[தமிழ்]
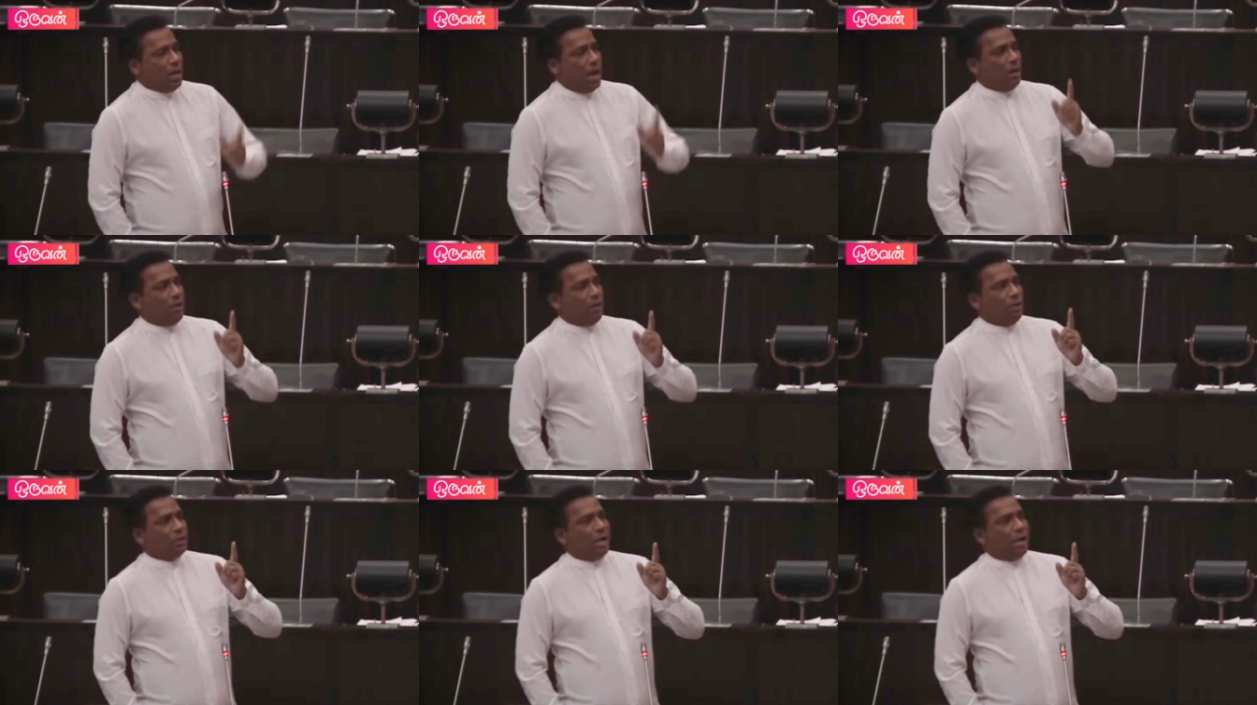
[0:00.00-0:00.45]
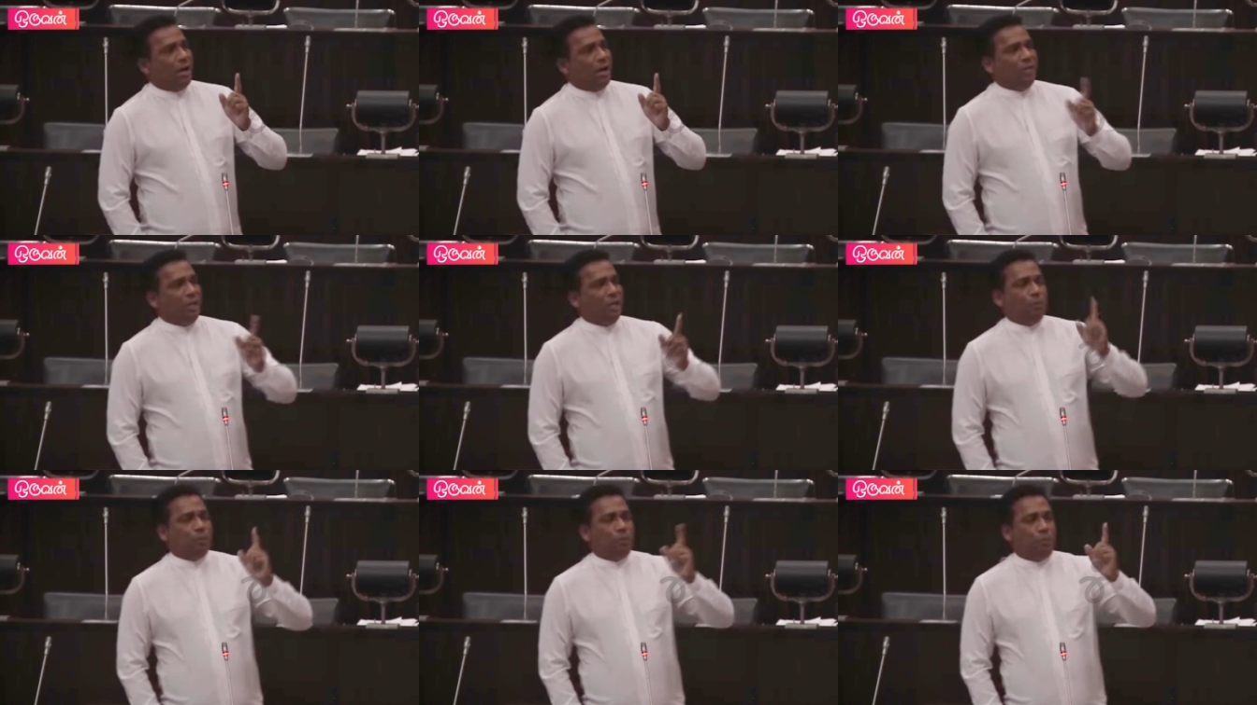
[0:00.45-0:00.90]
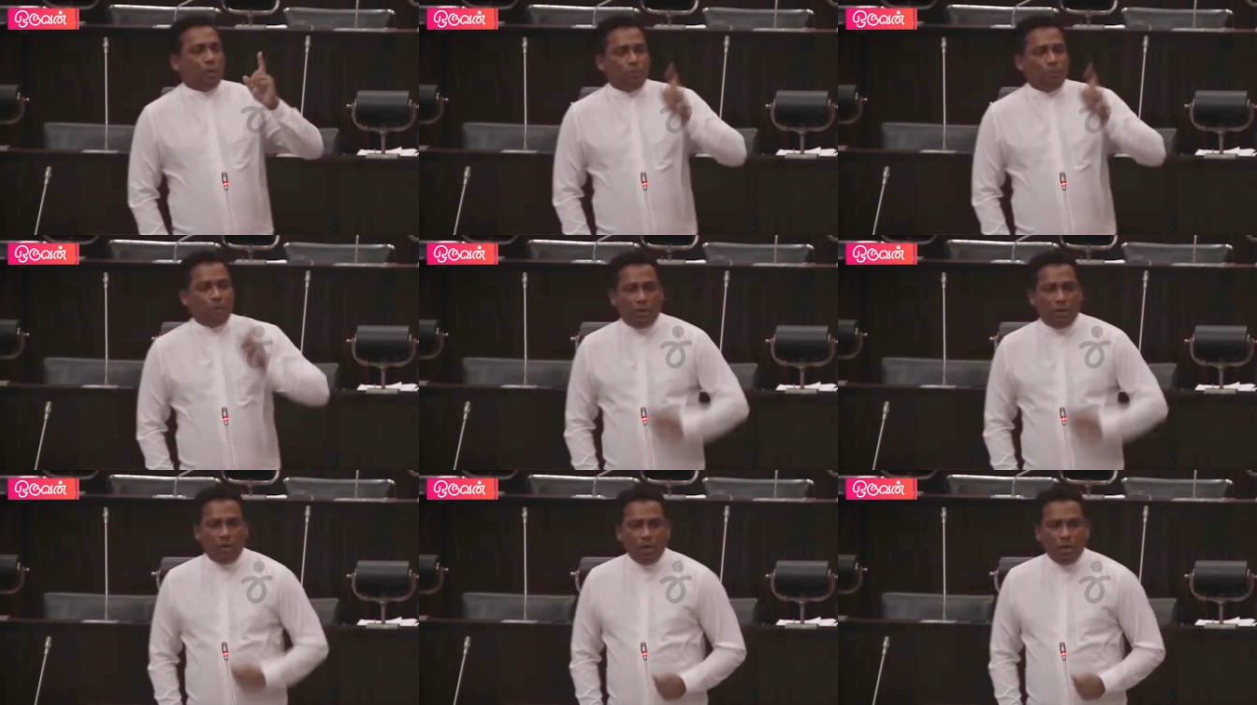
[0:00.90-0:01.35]
நாங்கள் ஒரு கவனீர்
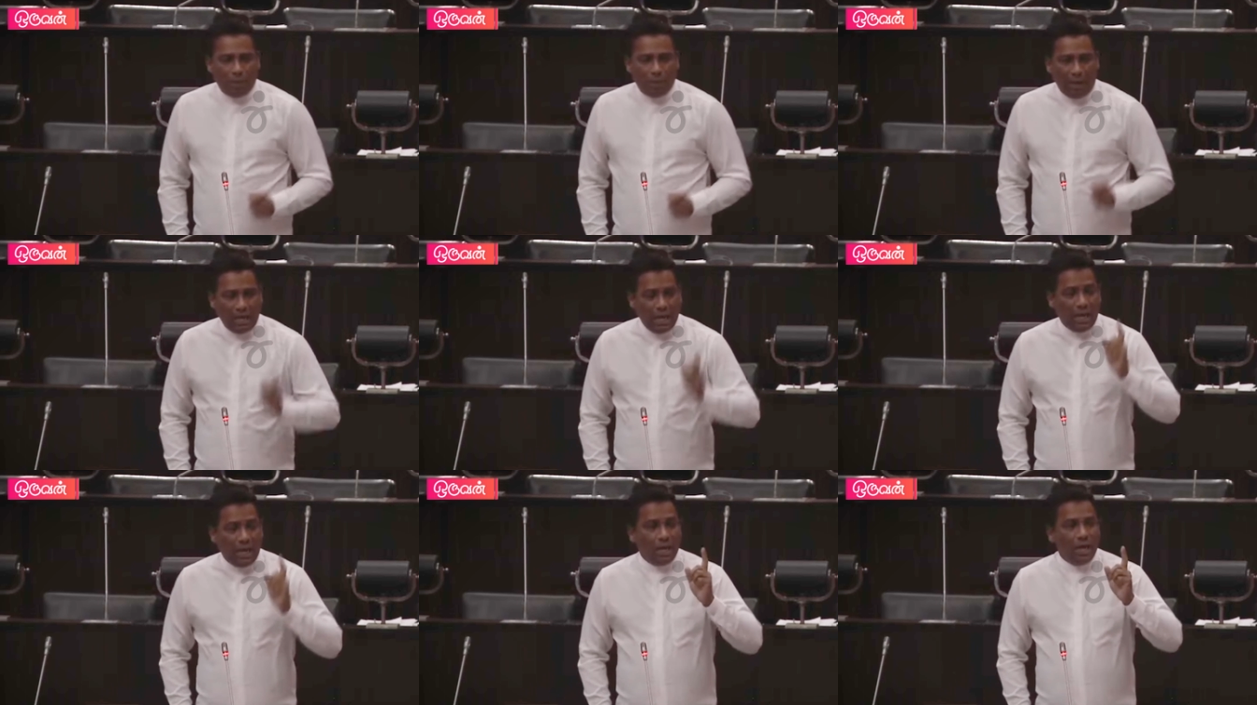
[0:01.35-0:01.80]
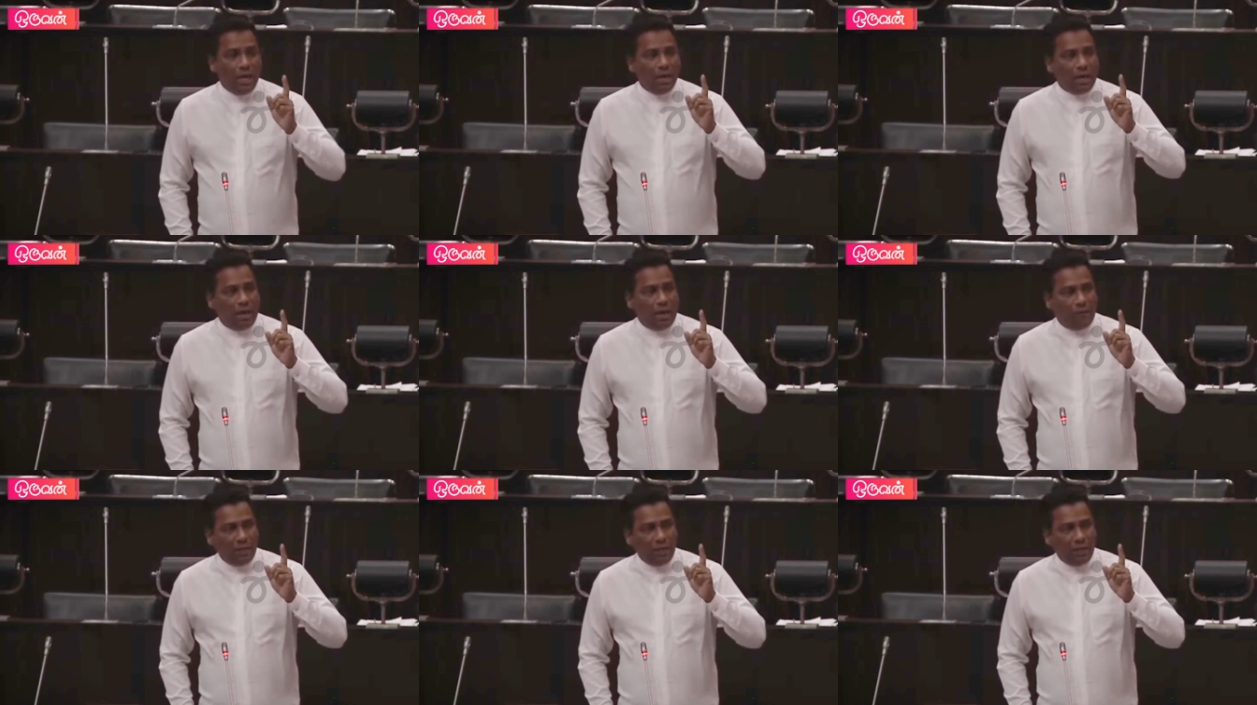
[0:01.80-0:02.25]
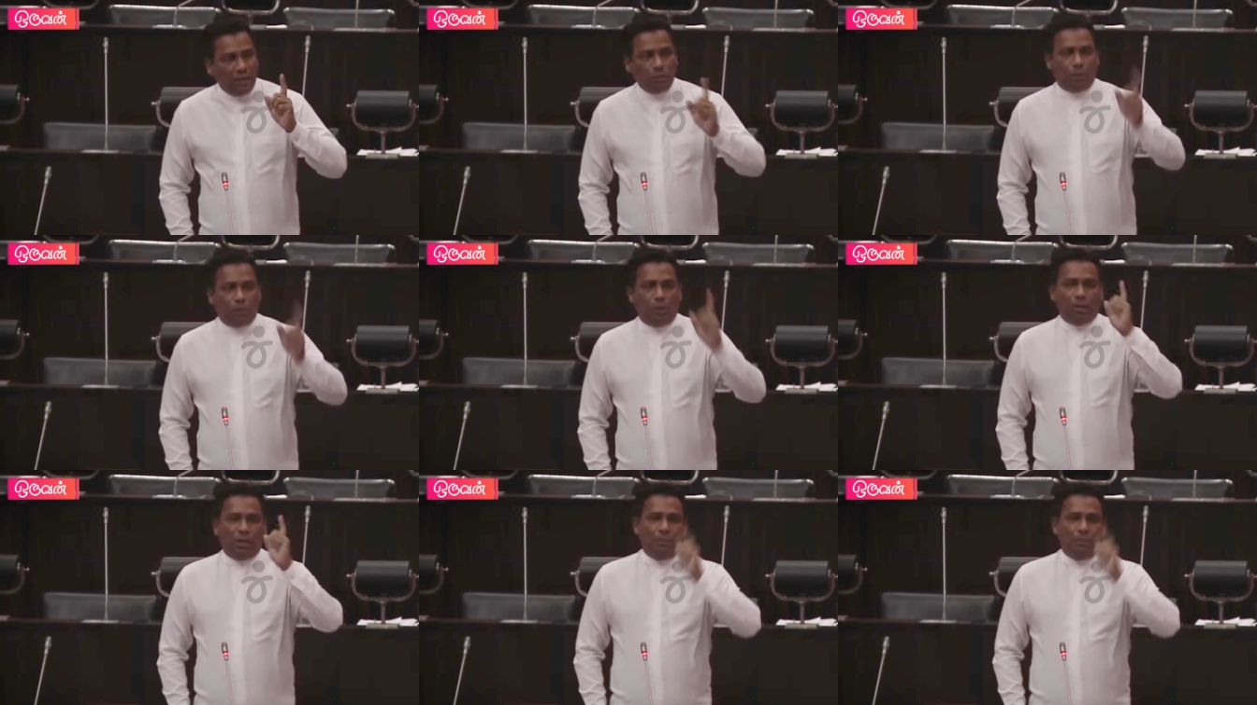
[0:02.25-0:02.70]
ஈர்ப்போடு பல கவன
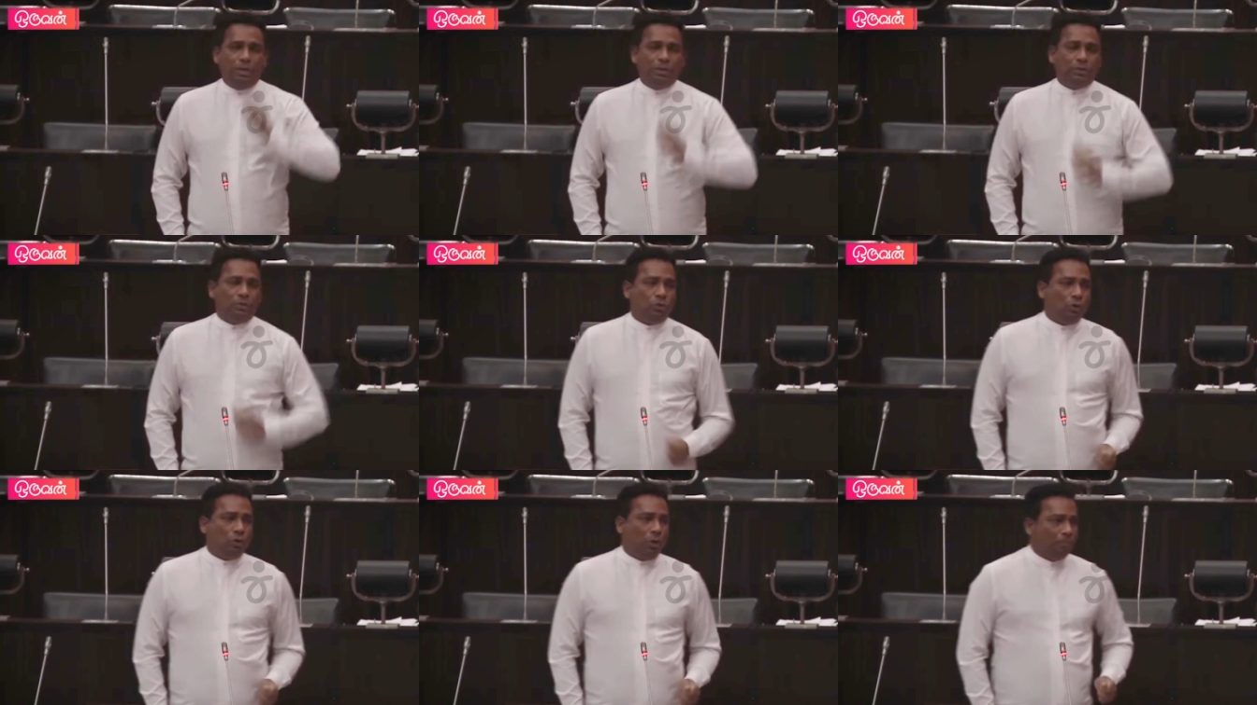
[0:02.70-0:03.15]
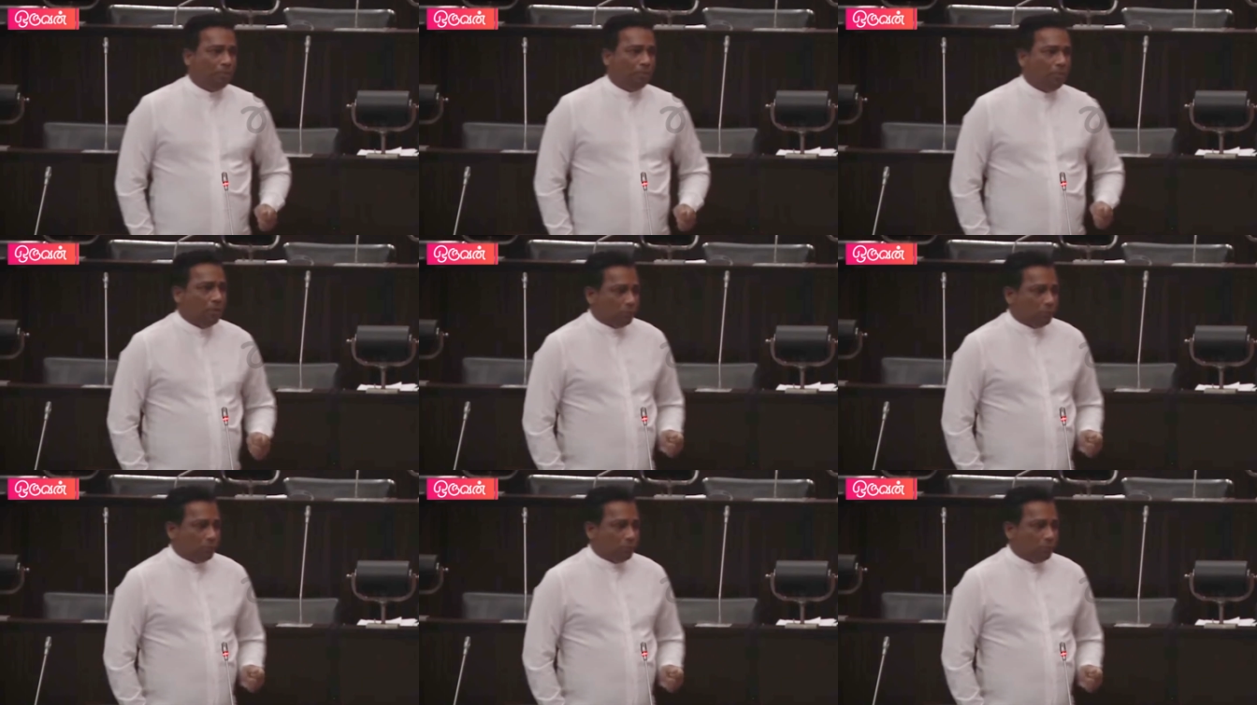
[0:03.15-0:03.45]
போடங்களை மேற்கொண்டோம்